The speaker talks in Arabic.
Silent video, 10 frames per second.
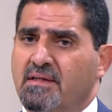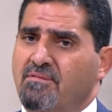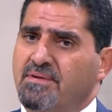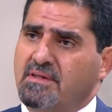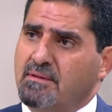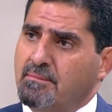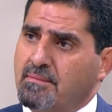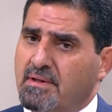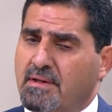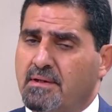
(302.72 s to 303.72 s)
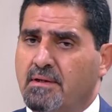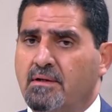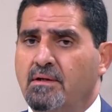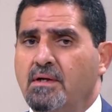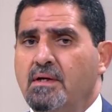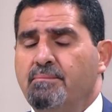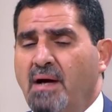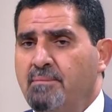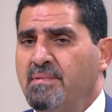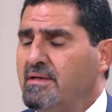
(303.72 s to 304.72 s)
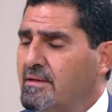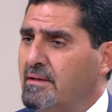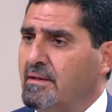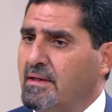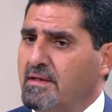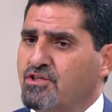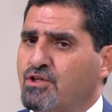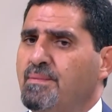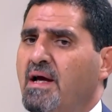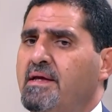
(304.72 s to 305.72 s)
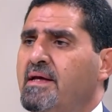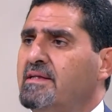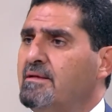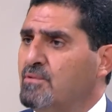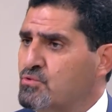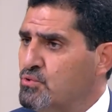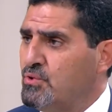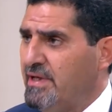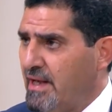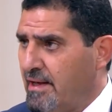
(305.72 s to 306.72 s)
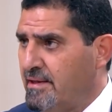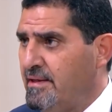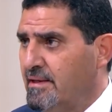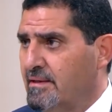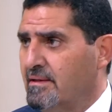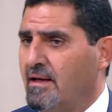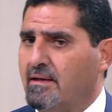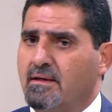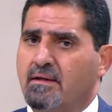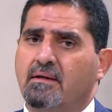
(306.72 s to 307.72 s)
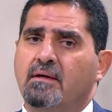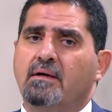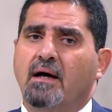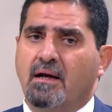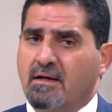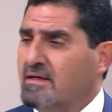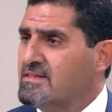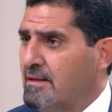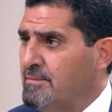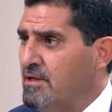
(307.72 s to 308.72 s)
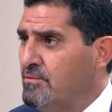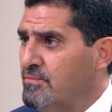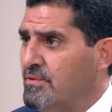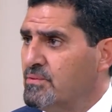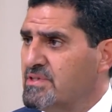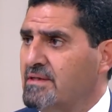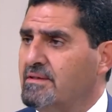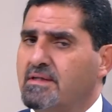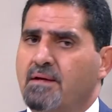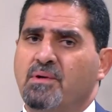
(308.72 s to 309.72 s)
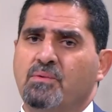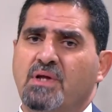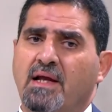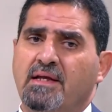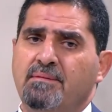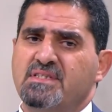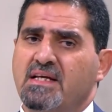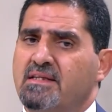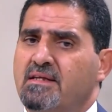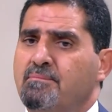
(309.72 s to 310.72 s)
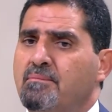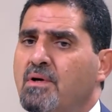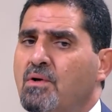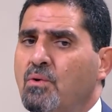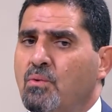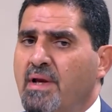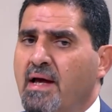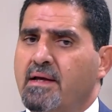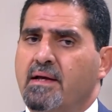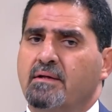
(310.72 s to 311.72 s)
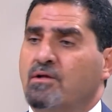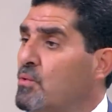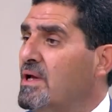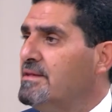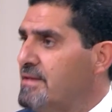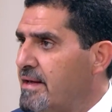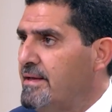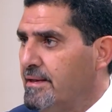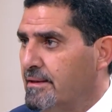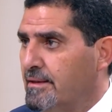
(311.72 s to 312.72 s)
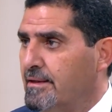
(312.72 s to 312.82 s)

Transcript: اضافه آه، معلمين الاجتماعيات الموجودين حاليا على راس عملهم في وزاره التربيه والتعليم سيتم هناك دورات تاهيل.